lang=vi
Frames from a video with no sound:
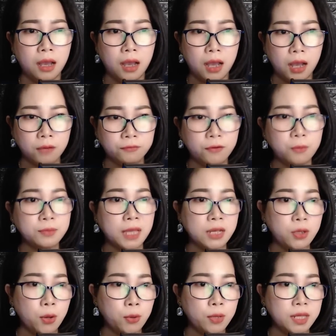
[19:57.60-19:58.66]
Ông Phúc thấy
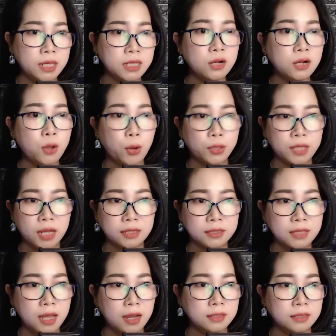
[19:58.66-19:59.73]
cô Lý cứ ngồi thẫn
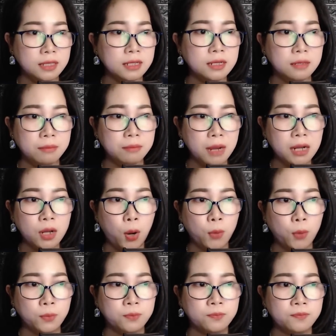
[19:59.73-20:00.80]
thờ như người mất
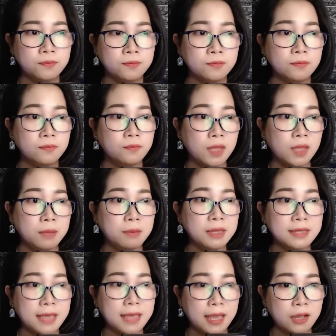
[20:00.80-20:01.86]
hồn thì mới
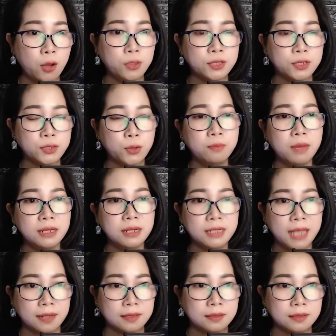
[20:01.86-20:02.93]
khẽ ngồi xuống bên
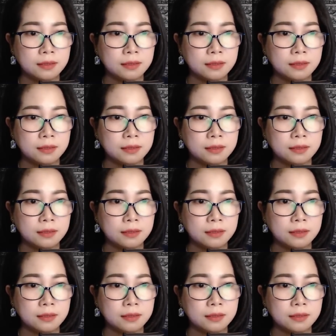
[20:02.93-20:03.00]
cạnh,